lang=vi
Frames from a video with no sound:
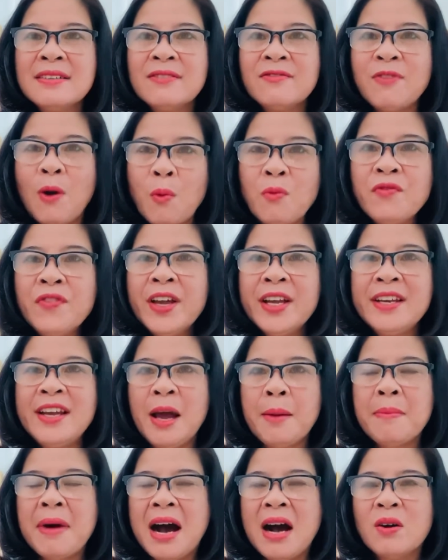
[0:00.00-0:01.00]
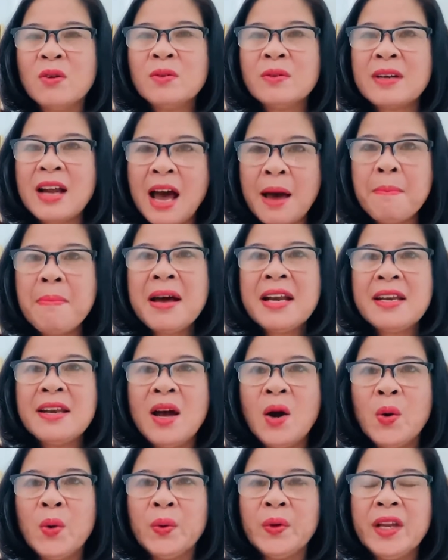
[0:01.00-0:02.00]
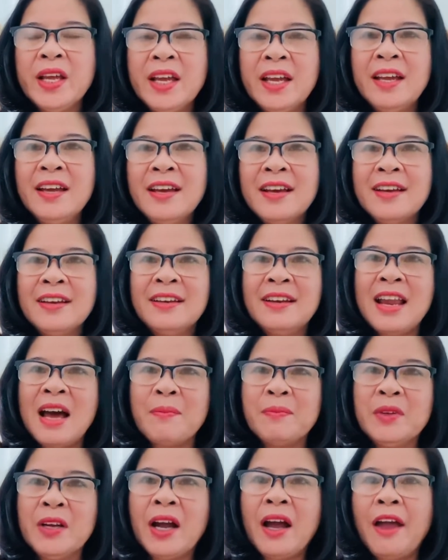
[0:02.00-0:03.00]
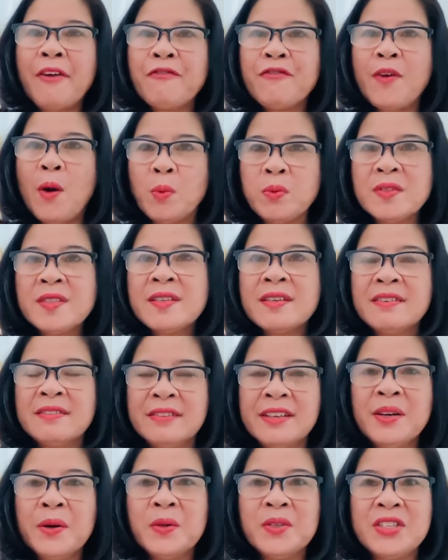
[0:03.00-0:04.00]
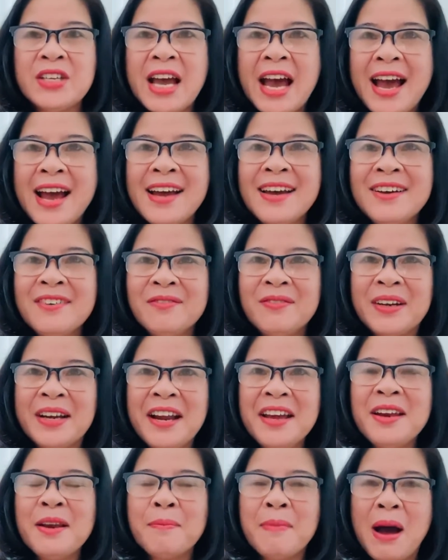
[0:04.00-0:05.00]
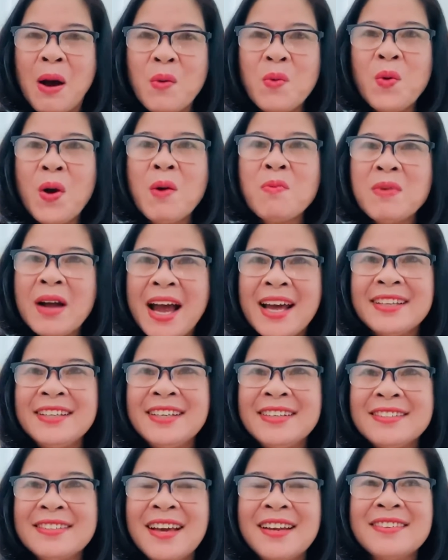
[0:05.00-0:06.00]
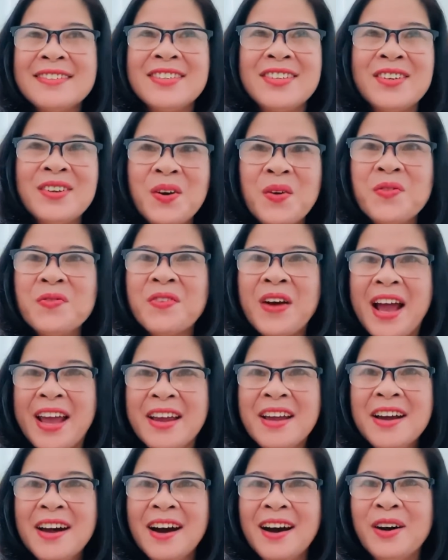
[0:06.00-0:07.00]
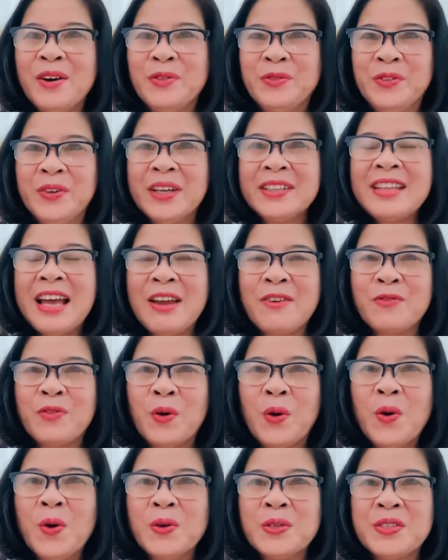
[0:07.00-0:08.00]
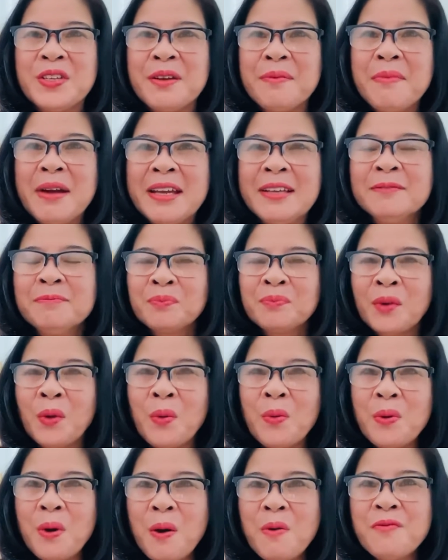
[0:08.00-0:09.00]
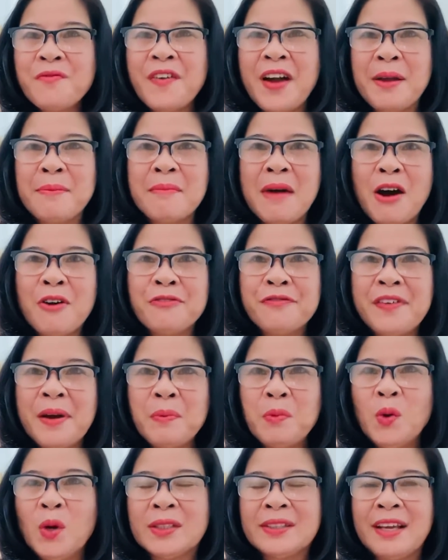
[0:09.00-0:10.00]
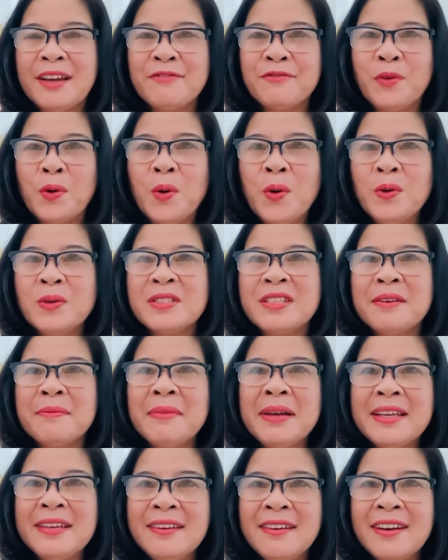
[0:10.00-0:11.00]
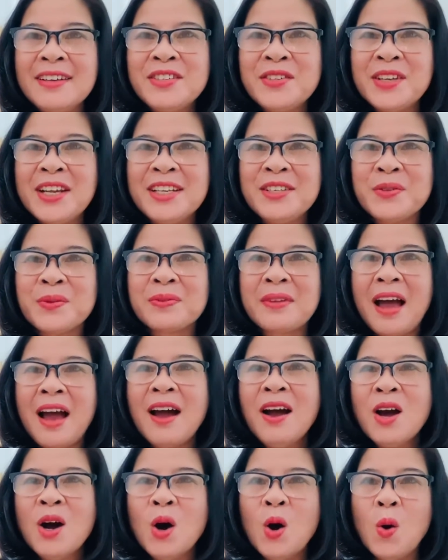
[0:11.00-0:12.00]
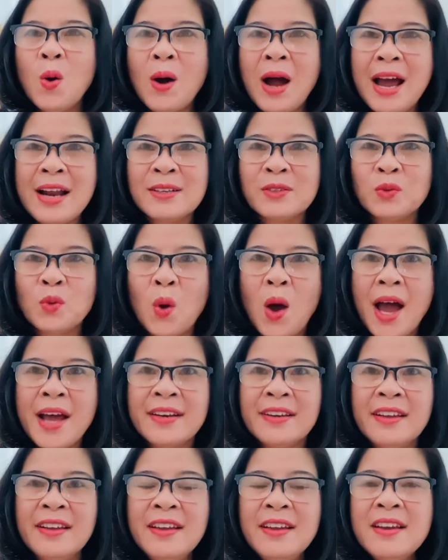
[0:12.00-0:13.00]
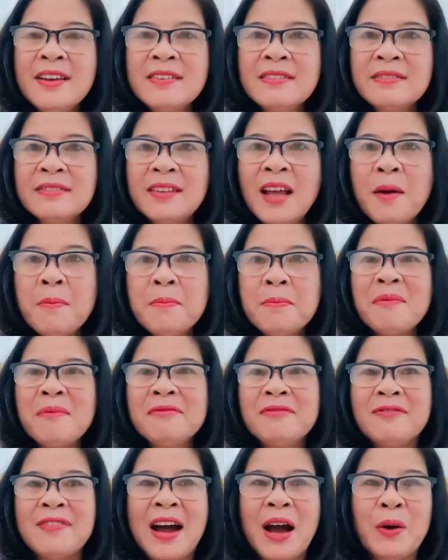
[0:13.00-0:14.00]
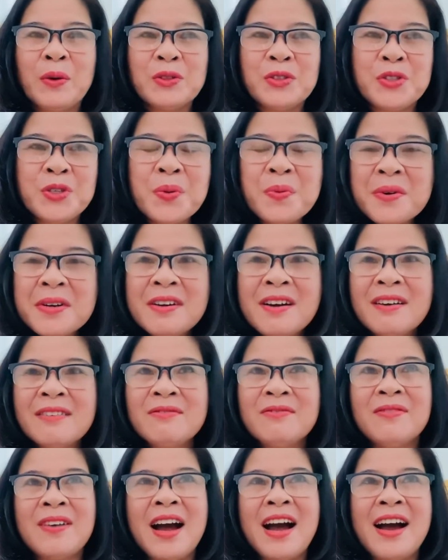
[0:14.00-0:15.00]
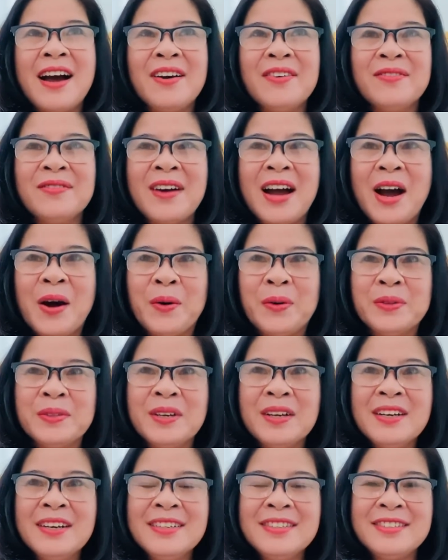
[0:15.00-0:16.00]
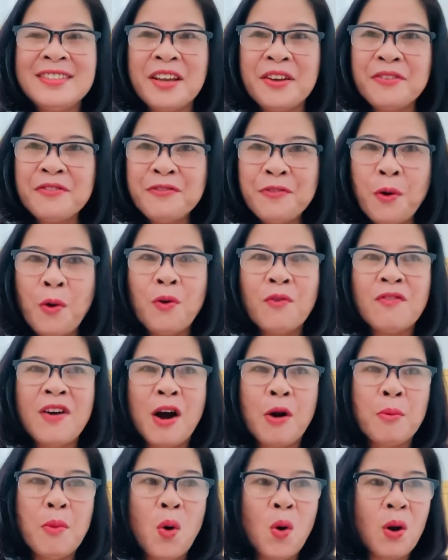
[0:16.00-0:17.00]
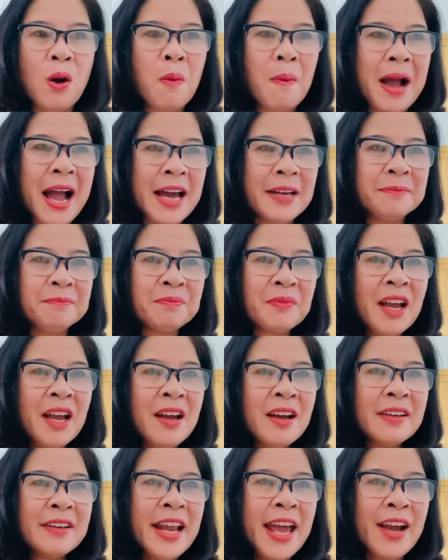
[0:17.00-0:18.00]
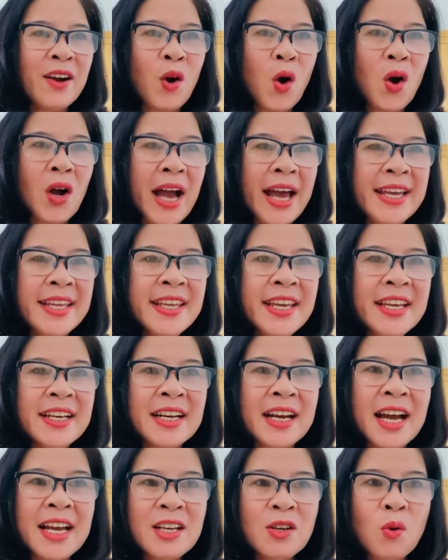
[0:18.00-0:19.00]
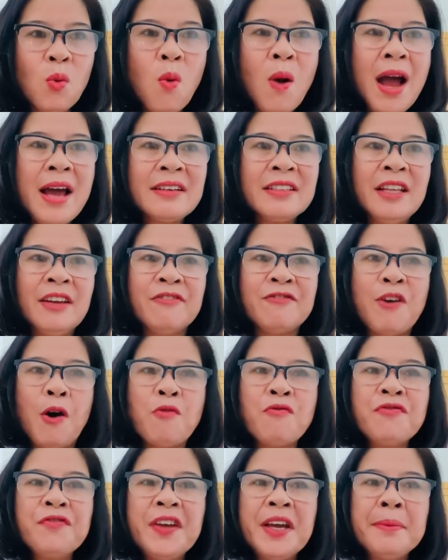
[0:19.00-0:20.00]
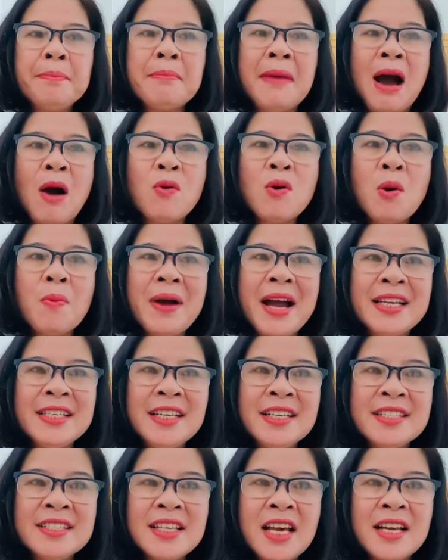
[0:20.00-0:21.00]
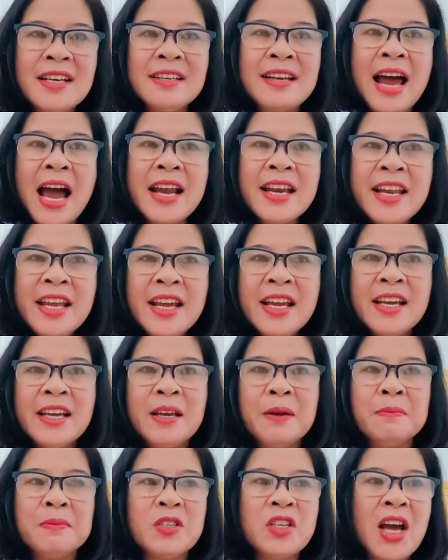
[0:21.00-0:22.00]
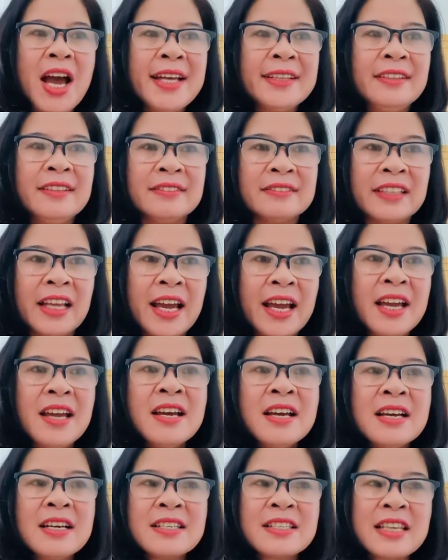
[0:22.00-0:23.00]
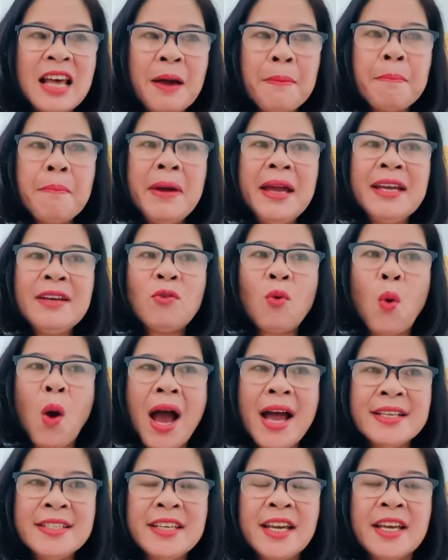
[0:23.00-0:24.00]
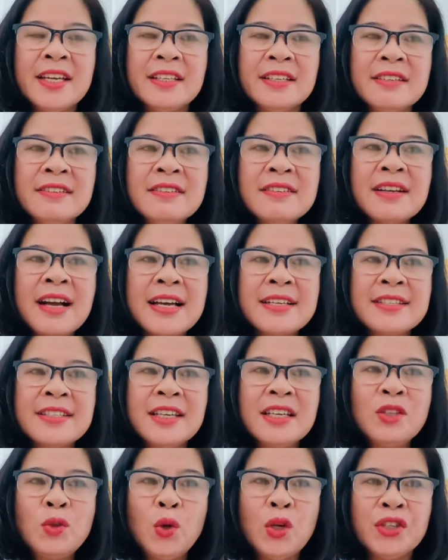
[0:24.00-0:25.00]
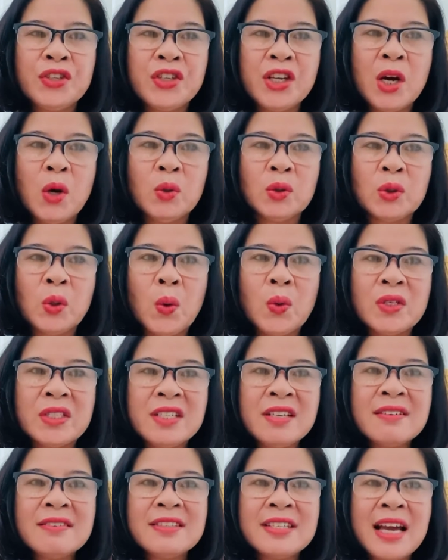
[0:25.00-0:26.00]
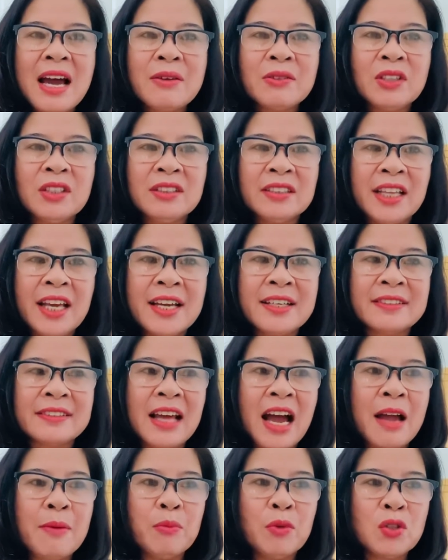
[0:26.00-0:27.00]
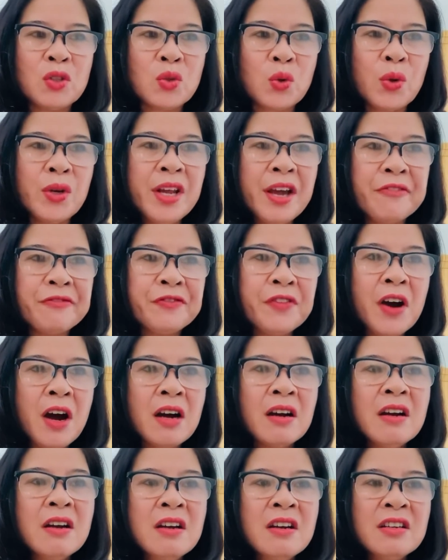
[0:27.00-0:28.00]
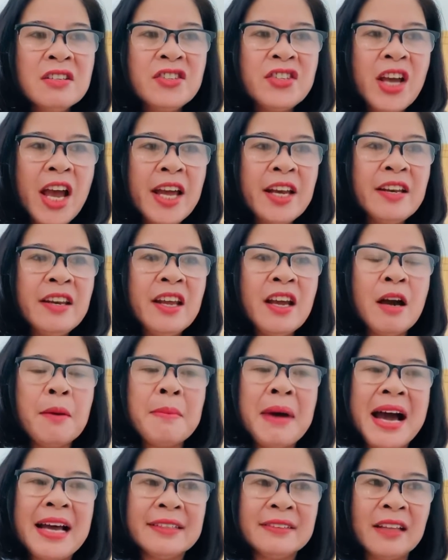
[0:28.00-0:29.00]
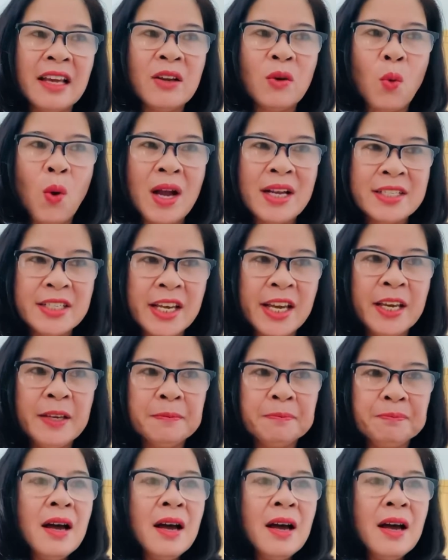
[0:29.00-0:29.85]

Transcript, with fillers: phóng viên nhà báo đã bắt đầu đi làm những cái phóng sự điều tra và đây là báo Công an Nhân dân chứ không phải ở phía thành phố Hồ Chí Minh cũng không phải báo pháp luật thành phố Hồ Chí Minh nữa cho nên chúng ta hoàn toàn yên tâm vào trung ương và vào chính phủ vào Bộ Công an để có cái nhìn khách quan thì phóng viên báo Công an Nhân dân đã đi kiểm tra thực tế, xác minh quá trình nữ ca sĩ Thủy Triều tổ chức trao từ thiện tại một số địa phương trên địa bàn tỉnh Quảng Trị.